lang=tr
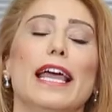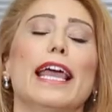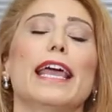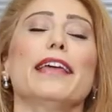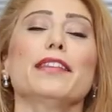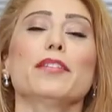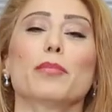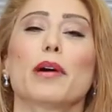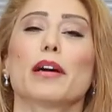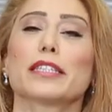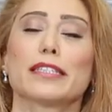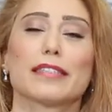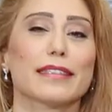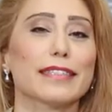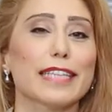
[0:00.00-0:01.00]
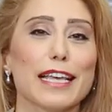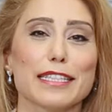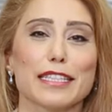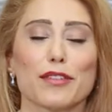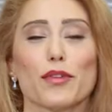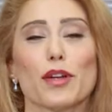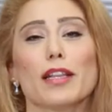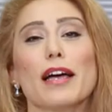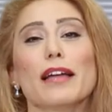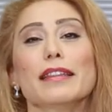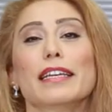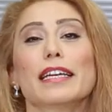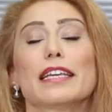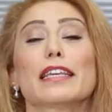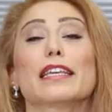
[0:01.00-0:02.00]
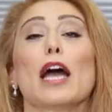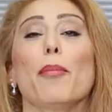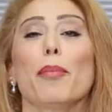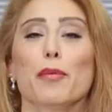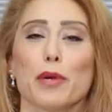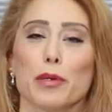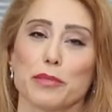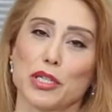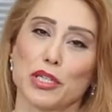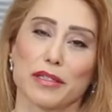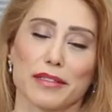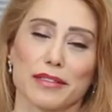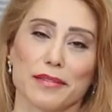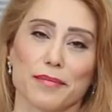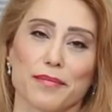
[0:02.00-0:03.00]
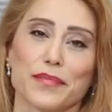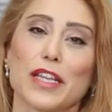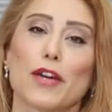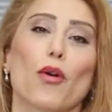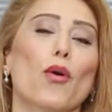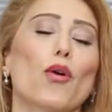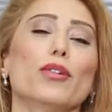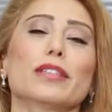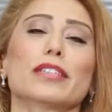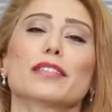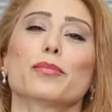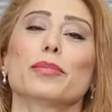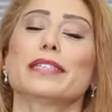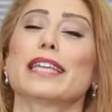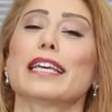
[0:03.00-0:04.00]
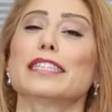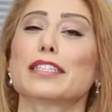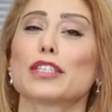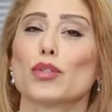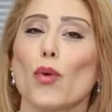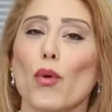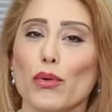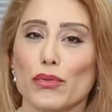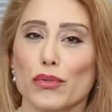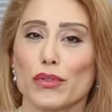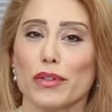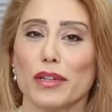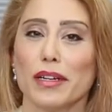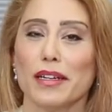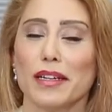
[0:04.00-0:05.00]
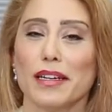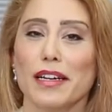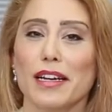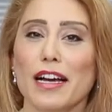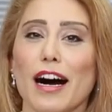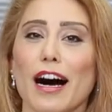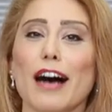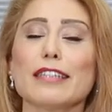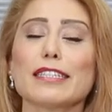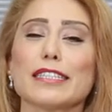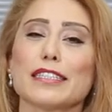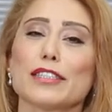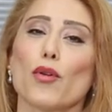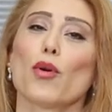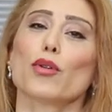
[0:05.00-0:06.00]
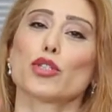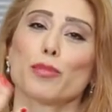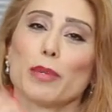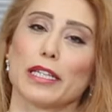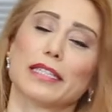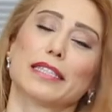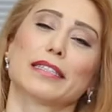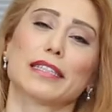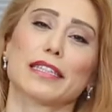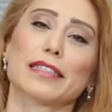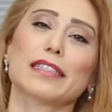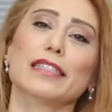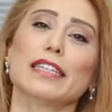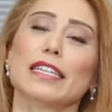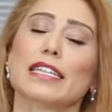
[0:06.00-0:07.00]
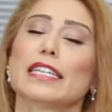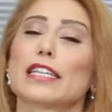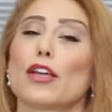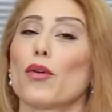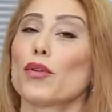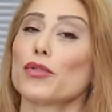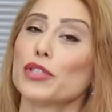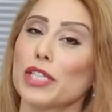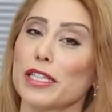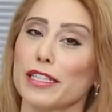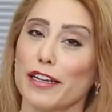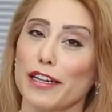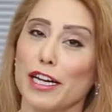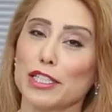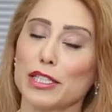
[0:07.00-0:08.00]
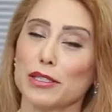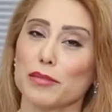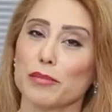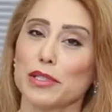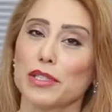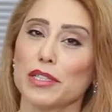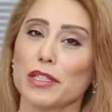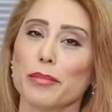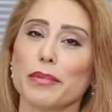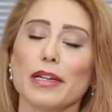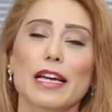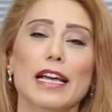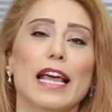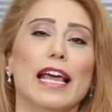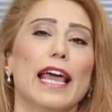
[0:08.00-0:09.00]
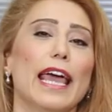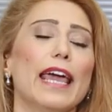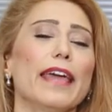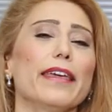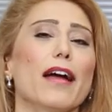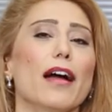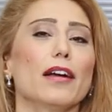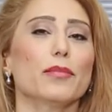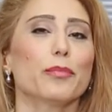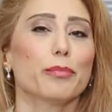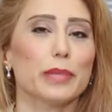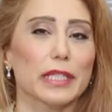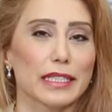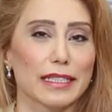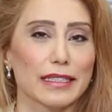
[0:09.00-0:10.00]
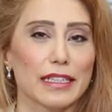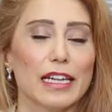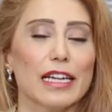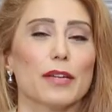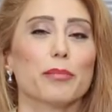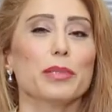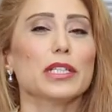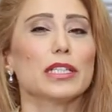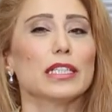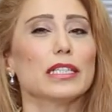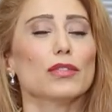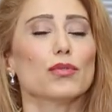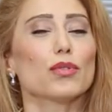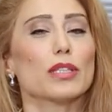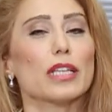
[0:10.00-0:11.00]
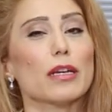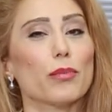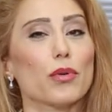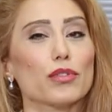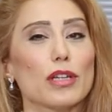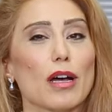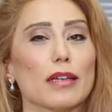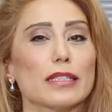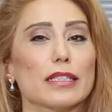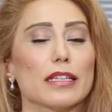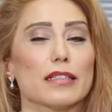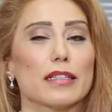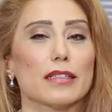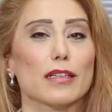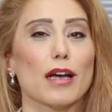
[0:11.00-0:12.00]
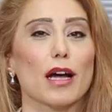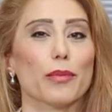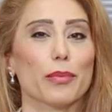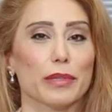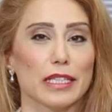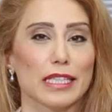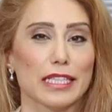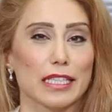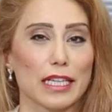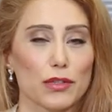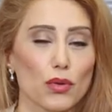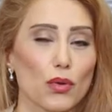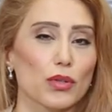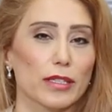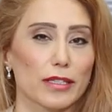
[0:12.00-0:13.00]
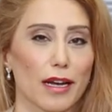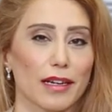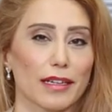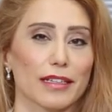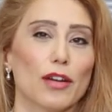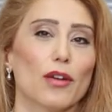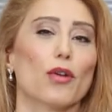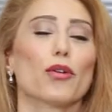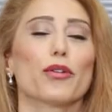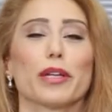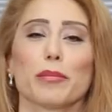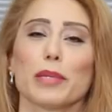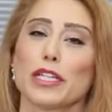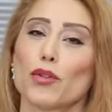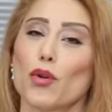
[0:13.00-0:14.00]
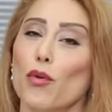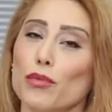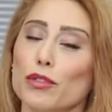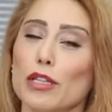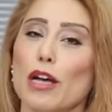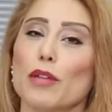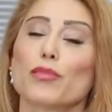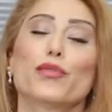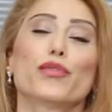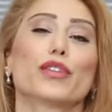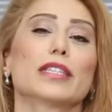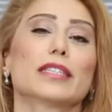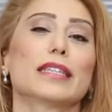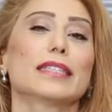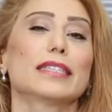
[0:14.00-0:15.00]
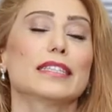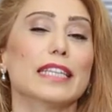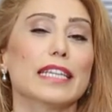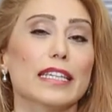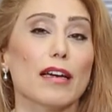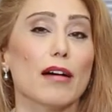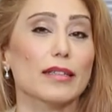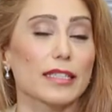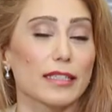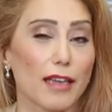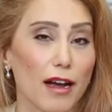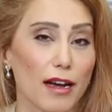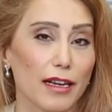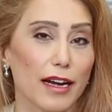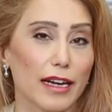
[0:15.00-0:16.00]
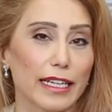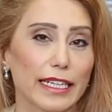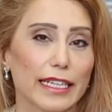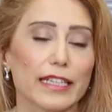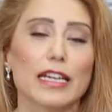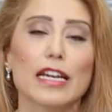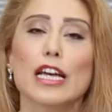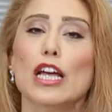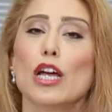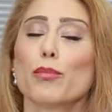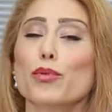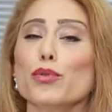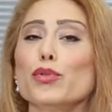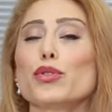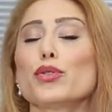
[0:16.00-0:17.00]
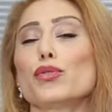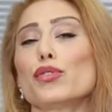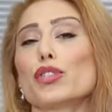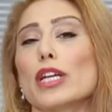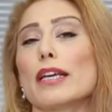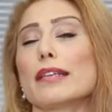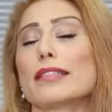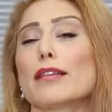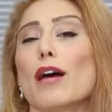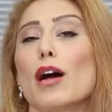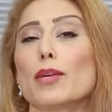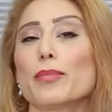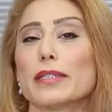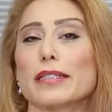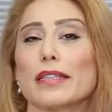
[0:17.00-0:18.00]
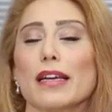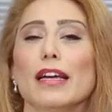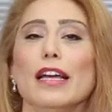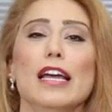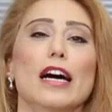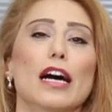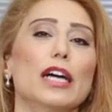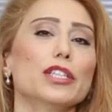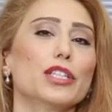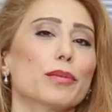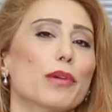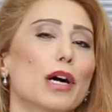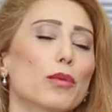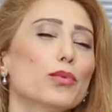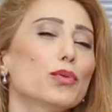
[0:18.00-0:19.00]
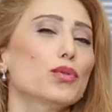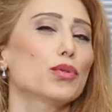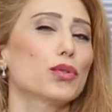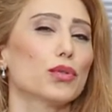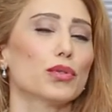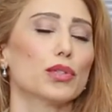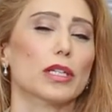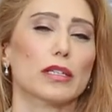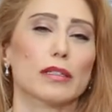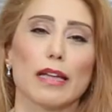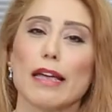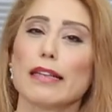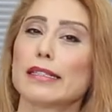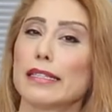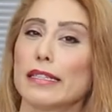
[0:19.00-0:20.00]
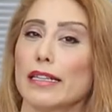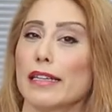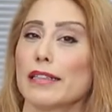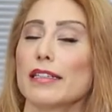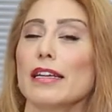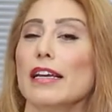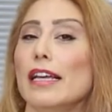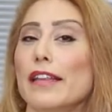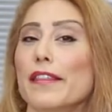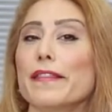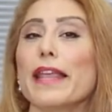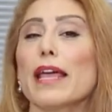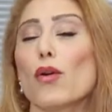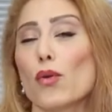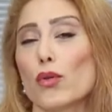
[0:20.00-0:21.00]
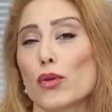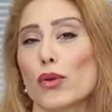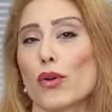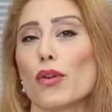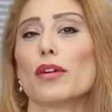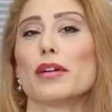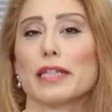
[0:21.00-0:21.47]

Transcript: en başta test falan yapmamıştı. Ortada bir test yoktu. Aslında ölçmek istedi yine önceki araştırmacı gibi eğer biz bir şeyin yüksek potansiyeline sahip hissediyorsak örneğin bir komutan müfrezesindeki askerlerle ilgili bu düşünceye sahipse acaba bu düşüncenin etkileri ne oluyor